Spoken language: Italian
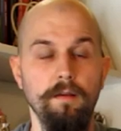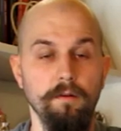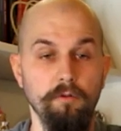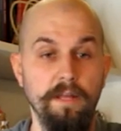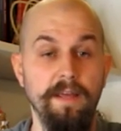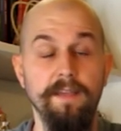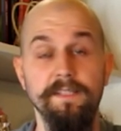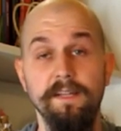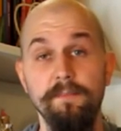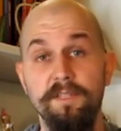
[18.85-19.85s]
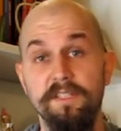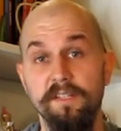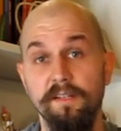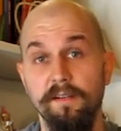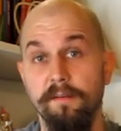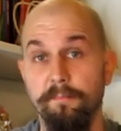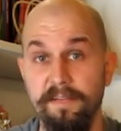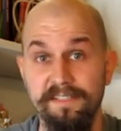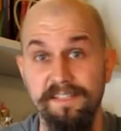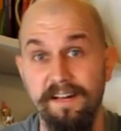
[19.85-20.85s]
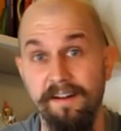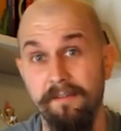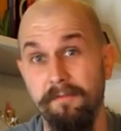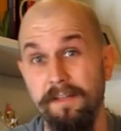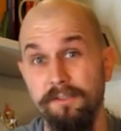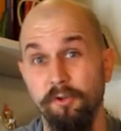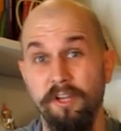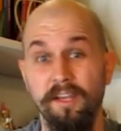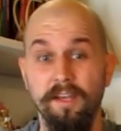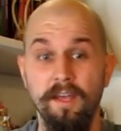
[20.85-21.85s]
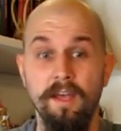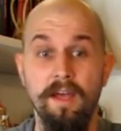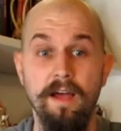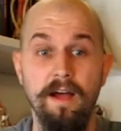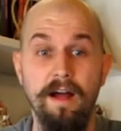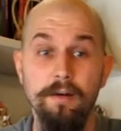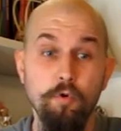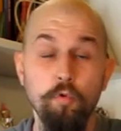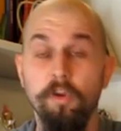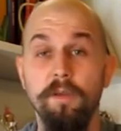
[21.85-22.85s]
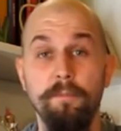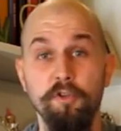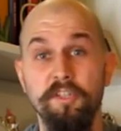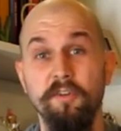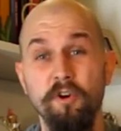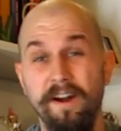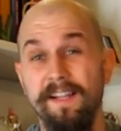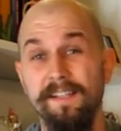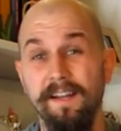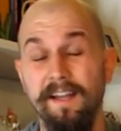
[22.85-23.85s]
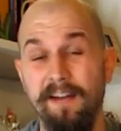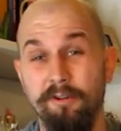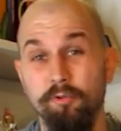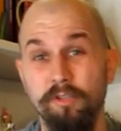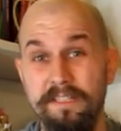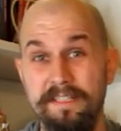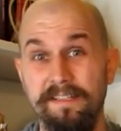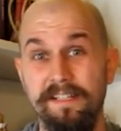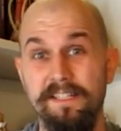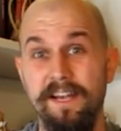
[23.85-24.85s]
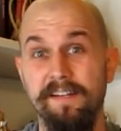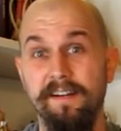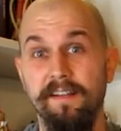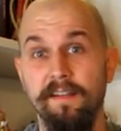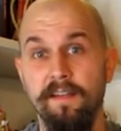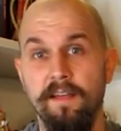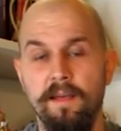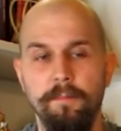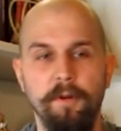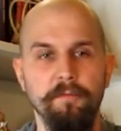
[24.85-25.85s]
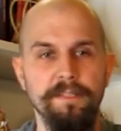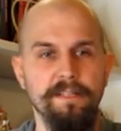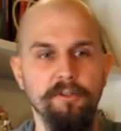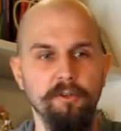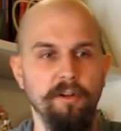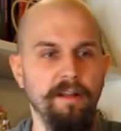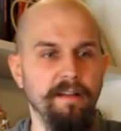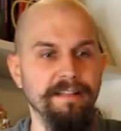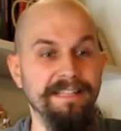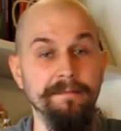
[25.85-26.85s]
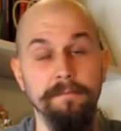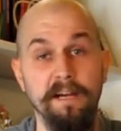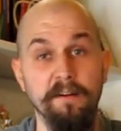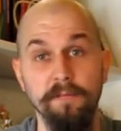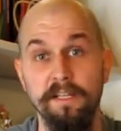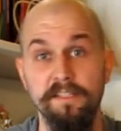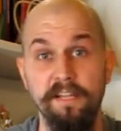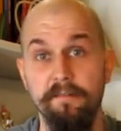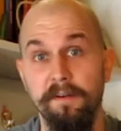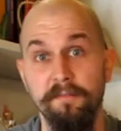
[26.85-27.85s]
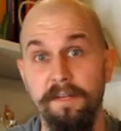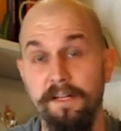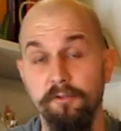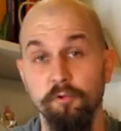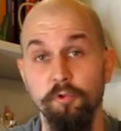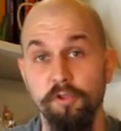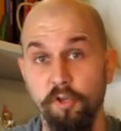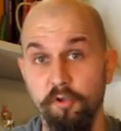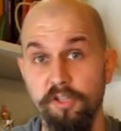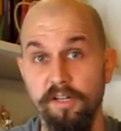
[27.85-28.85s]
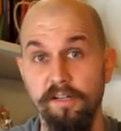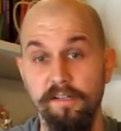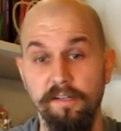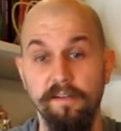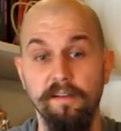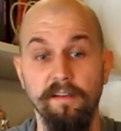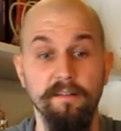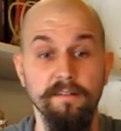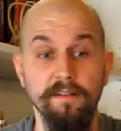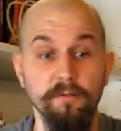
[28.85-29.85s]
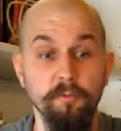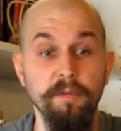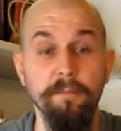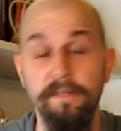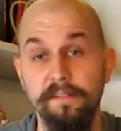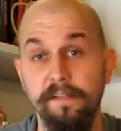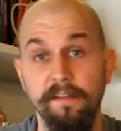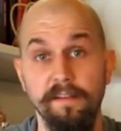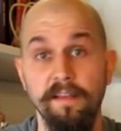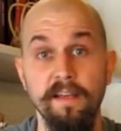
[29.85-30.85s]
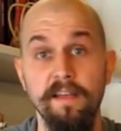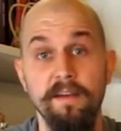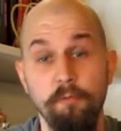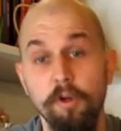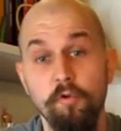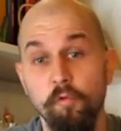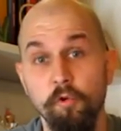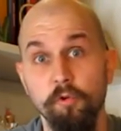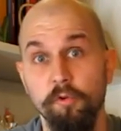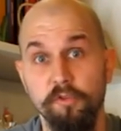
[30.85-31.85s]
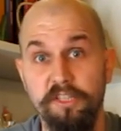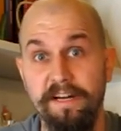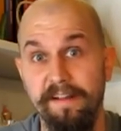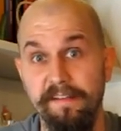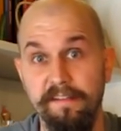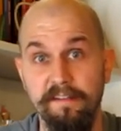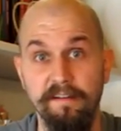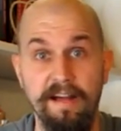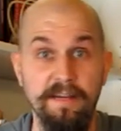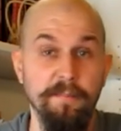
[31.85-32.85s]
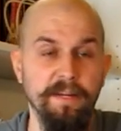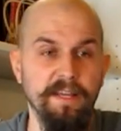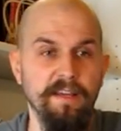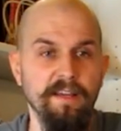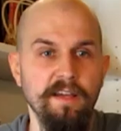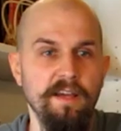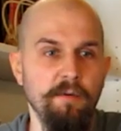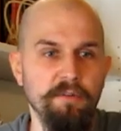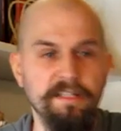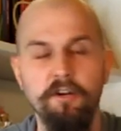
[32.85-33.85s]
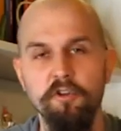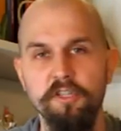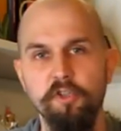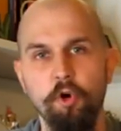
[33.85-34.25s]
Non è semplice pensare al fatto che alcuni possano credere a una notizia del genere però visto la, il tantam che si è verificato sui social, eh, indubbiamente qualcuno ci crede, anche perché queste cose